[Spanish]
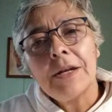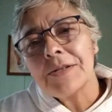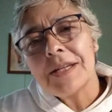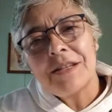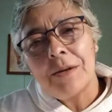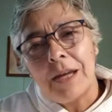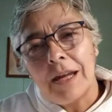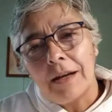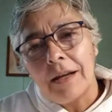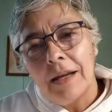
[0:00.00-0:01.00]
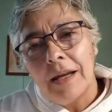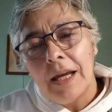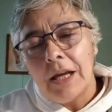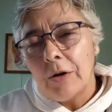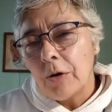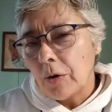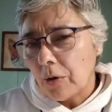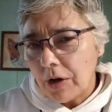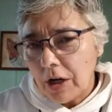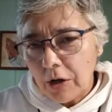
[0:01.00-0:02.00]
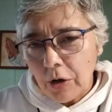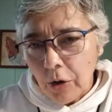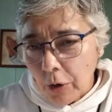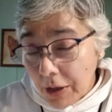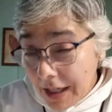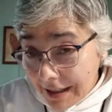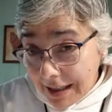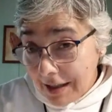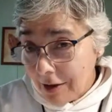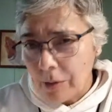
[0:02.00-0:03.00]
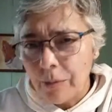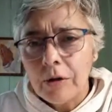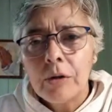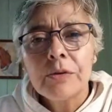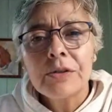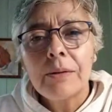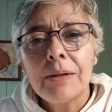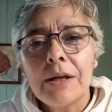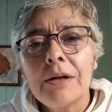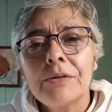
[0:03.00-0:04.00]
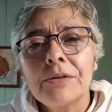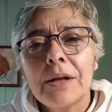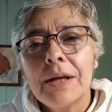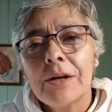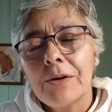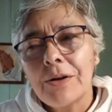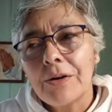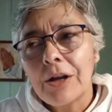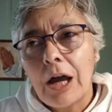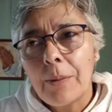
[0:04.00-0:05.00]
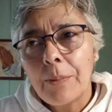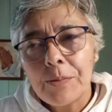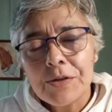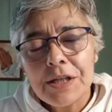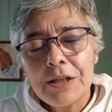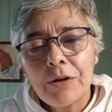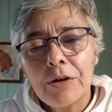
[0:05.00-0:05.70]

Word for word: hace bien nos, conecta, como lo hemos hablado la otra vez con a propósito de los